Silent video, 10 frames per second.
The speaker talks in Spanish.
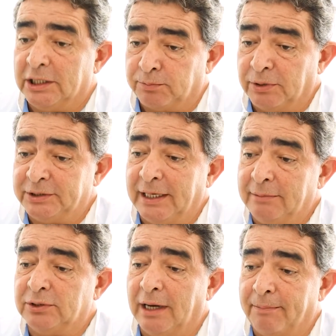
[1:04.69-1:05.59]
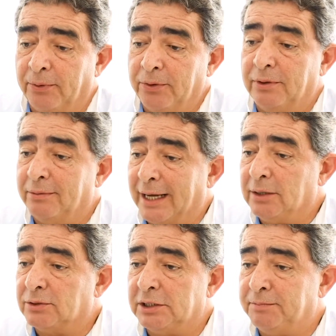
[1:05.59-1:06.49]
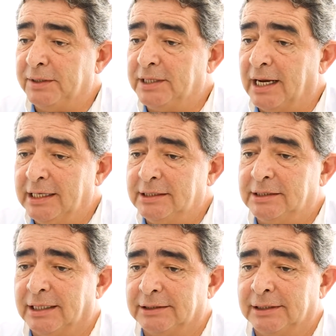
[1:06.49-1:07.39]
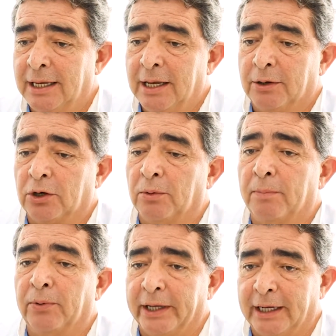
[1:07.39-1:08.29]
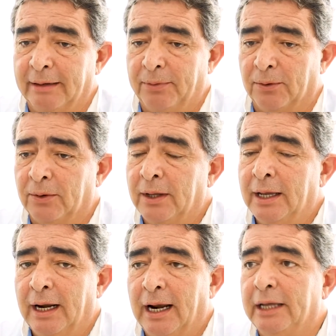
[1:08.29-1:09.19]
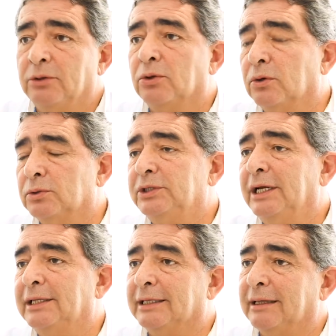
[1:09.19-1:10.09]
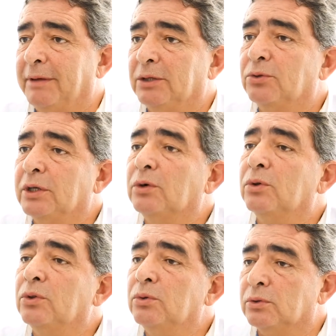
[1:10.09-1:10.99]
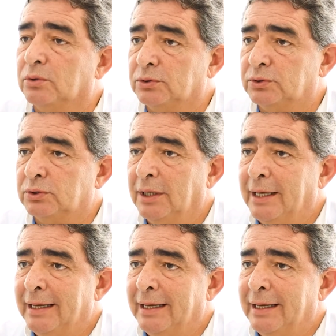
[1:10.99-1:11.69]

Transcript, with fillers: después tenemos el apoyo de varios especialistas, como por ejemplo la endodoncia, el tratamiento de conductos,